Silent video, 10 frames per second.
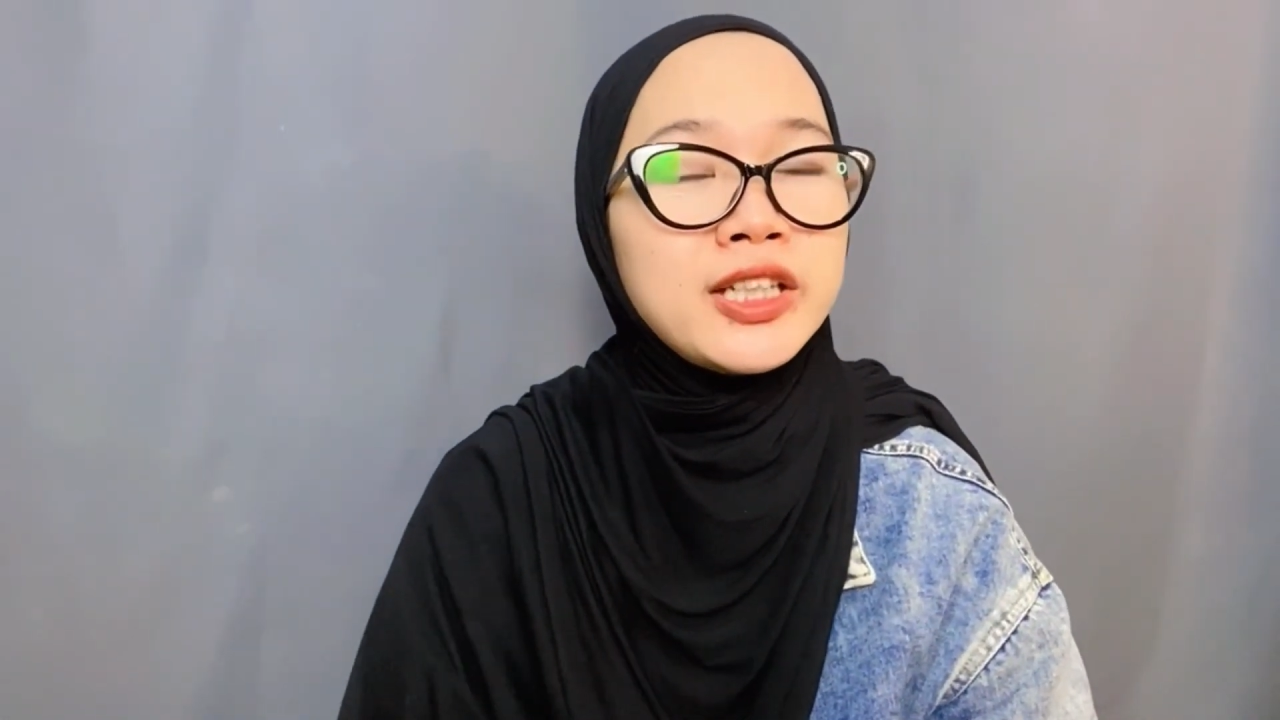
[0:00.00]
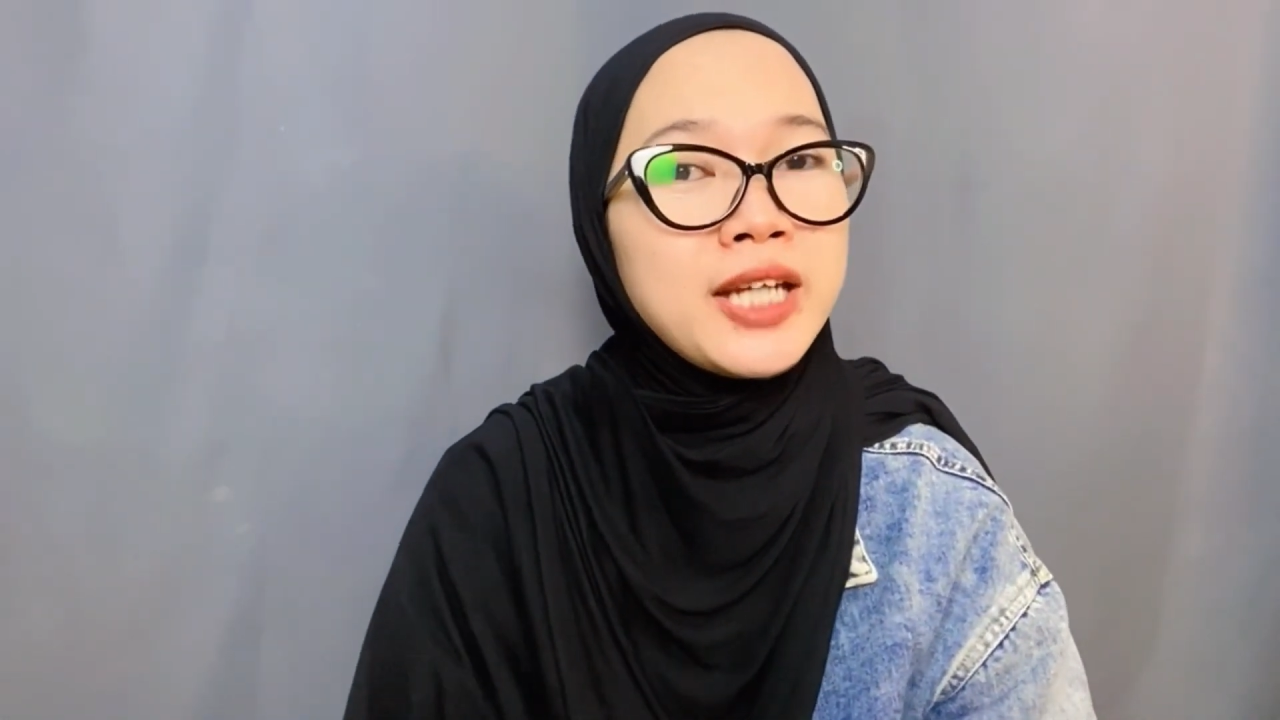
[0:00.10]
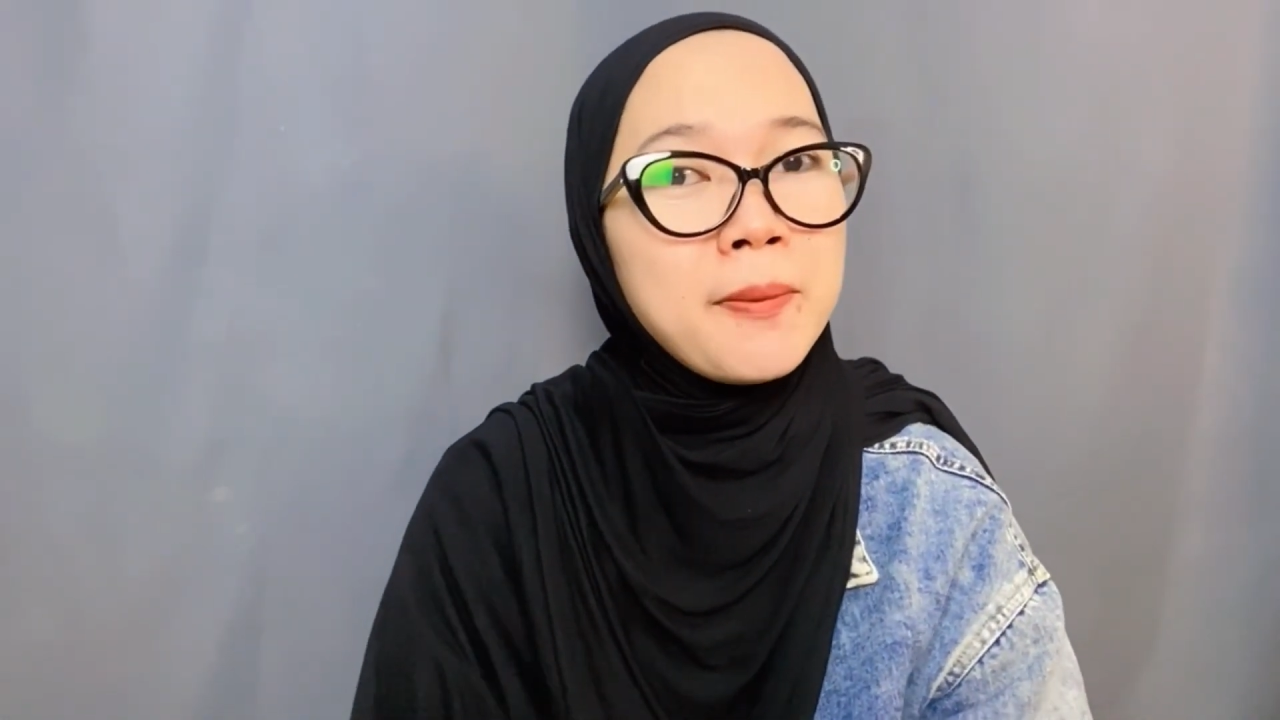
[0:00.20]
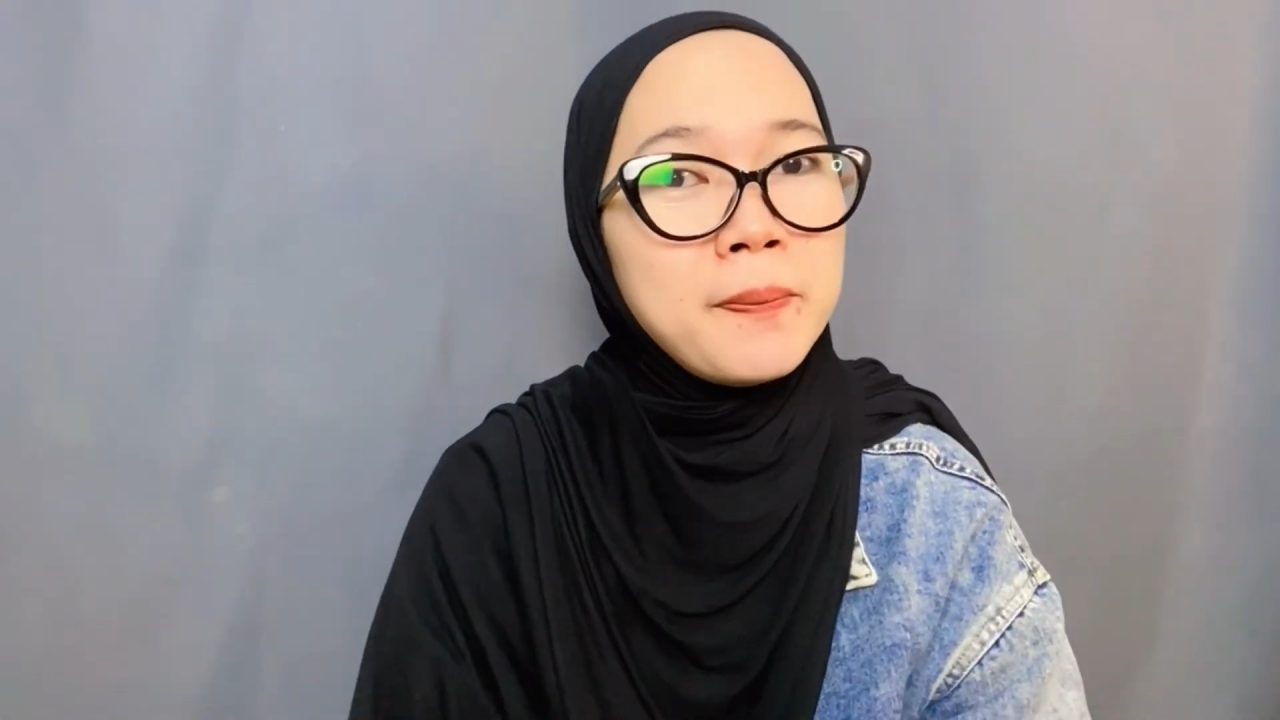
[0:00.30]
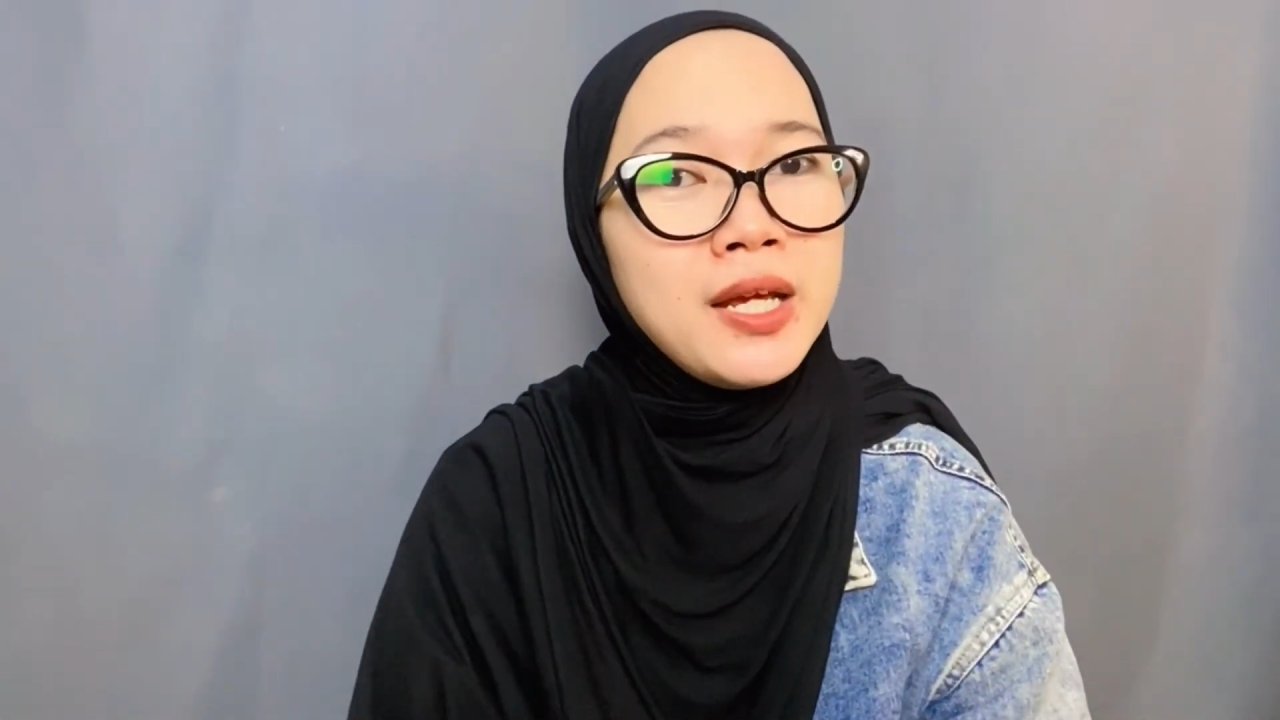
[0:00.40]

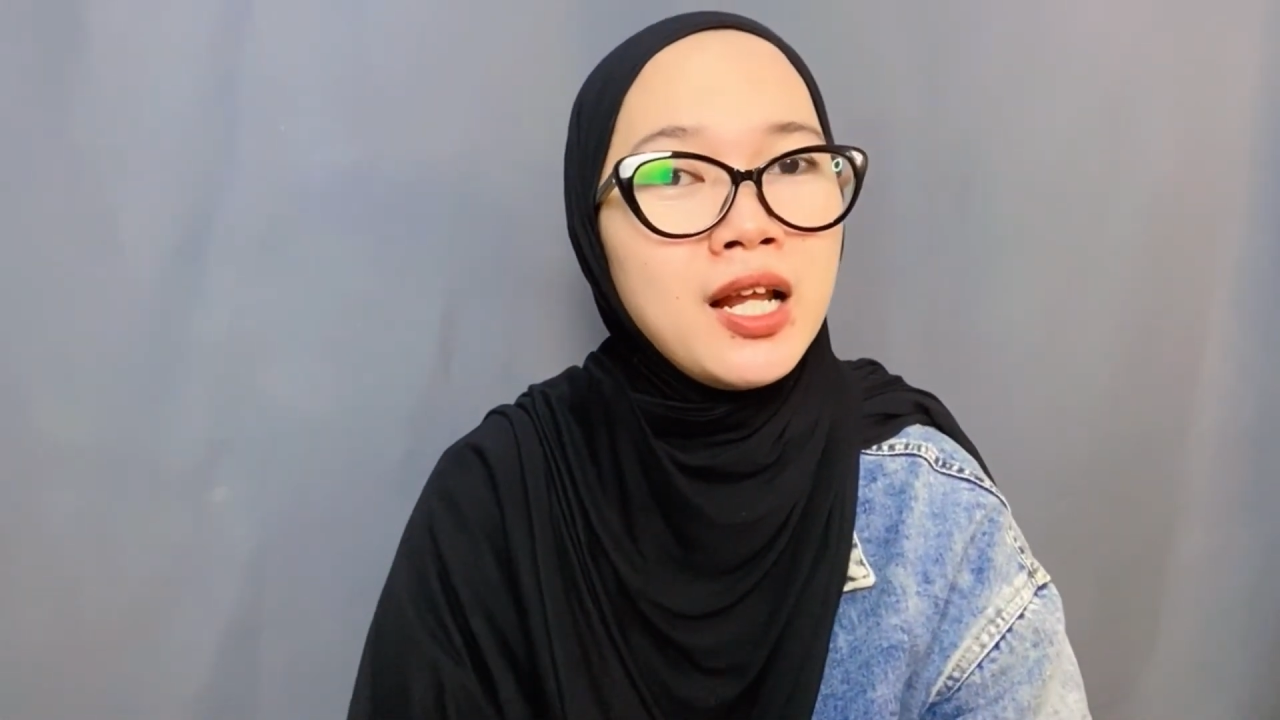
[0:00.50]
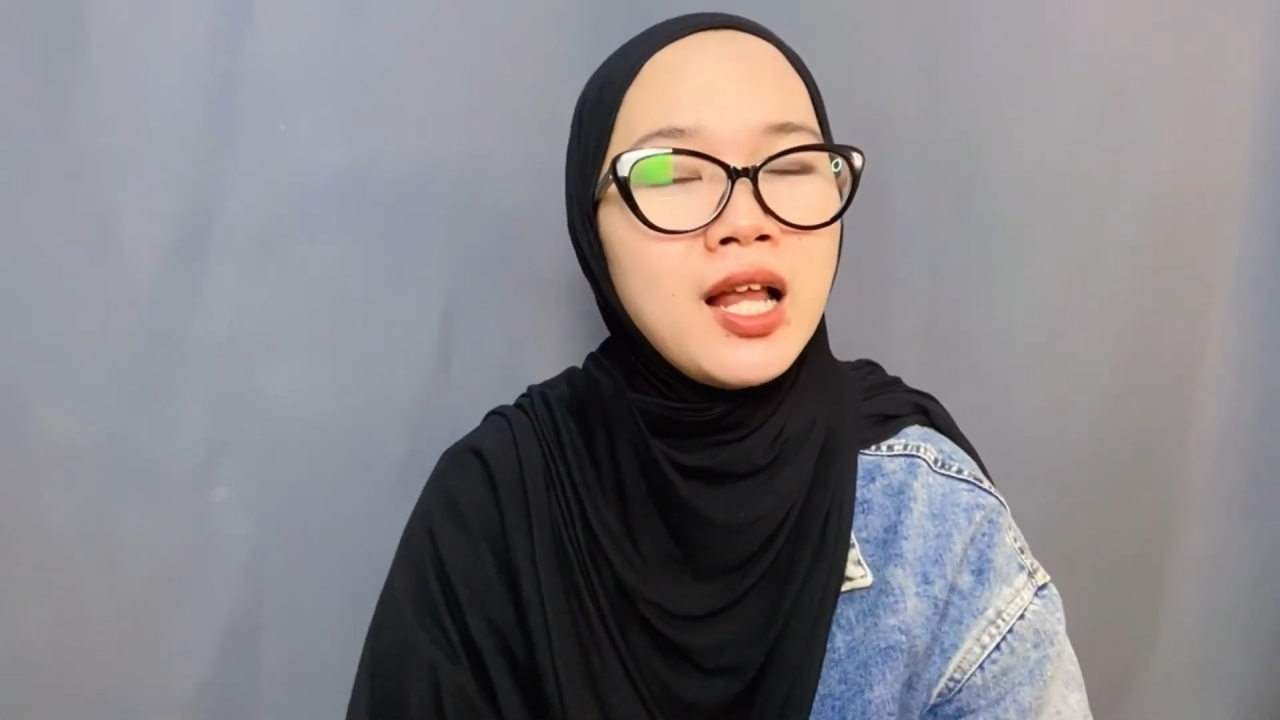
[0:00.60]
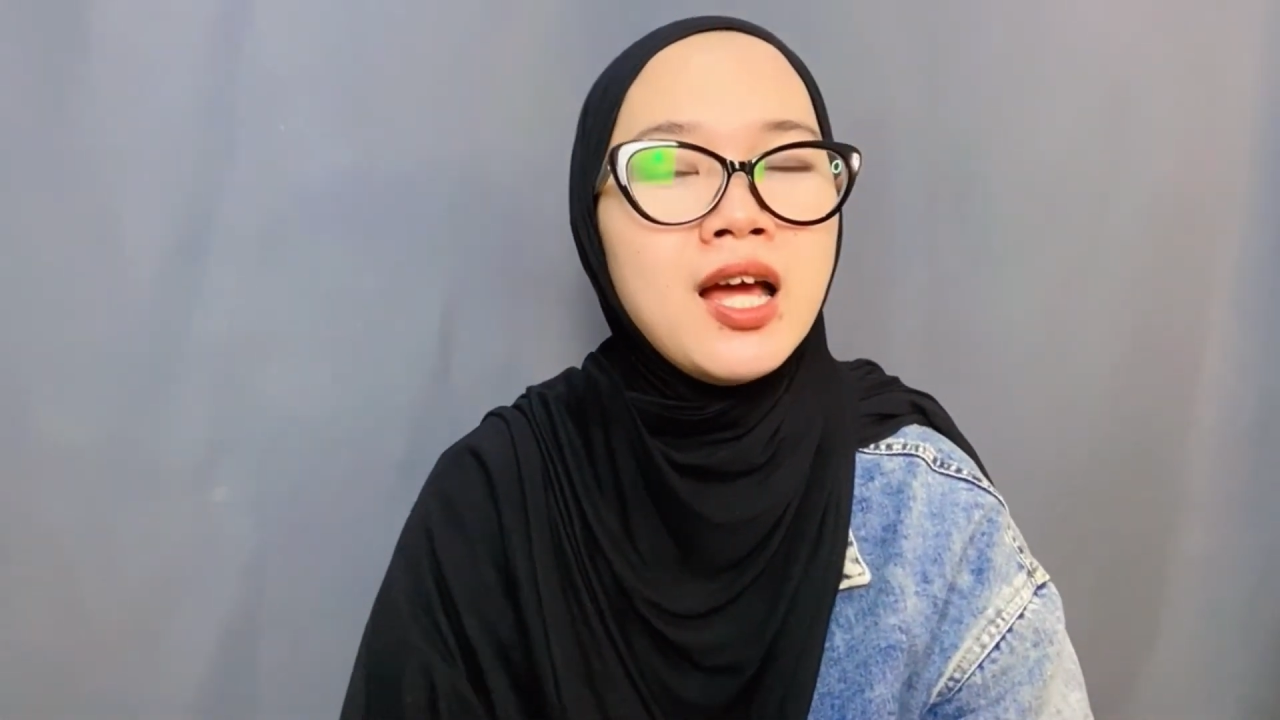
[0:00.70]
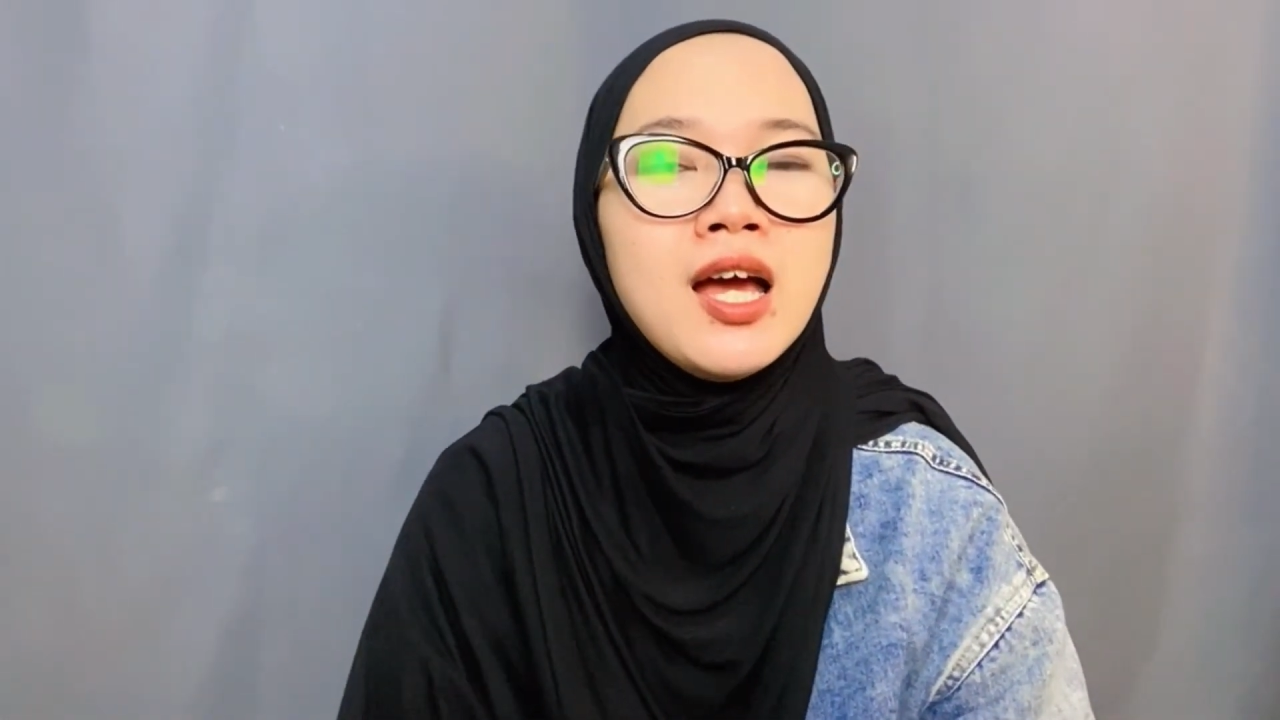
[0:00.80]
capil